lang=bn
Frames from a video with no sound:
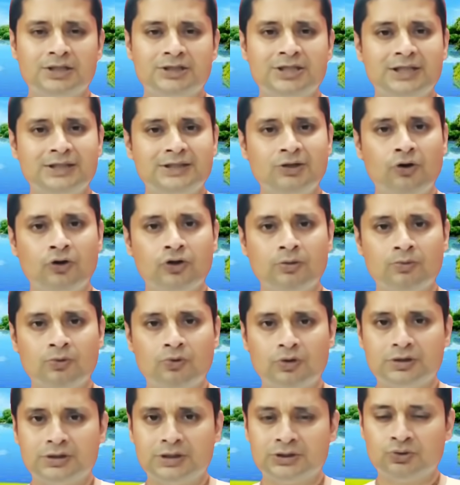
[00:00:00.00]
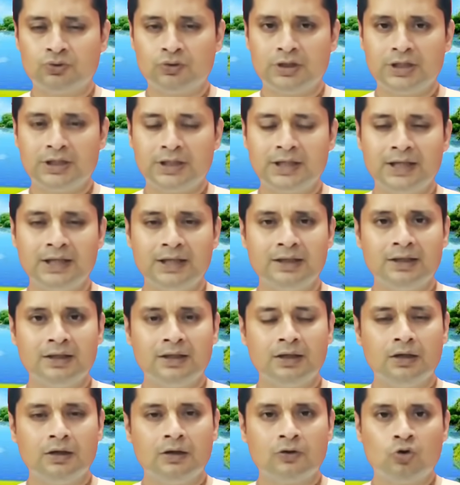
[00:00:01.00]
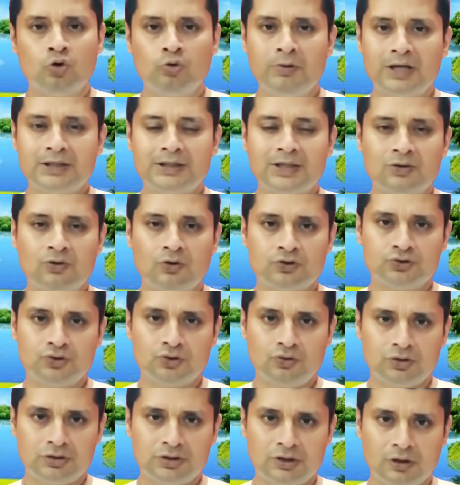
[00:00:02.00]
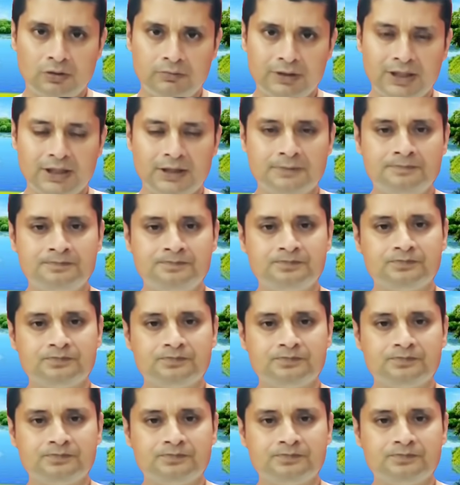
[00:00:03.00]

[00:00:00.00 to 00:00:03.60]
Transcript: সেটি হজম করতে শরীরকে খুব একটা কষ্ট করতে হবে না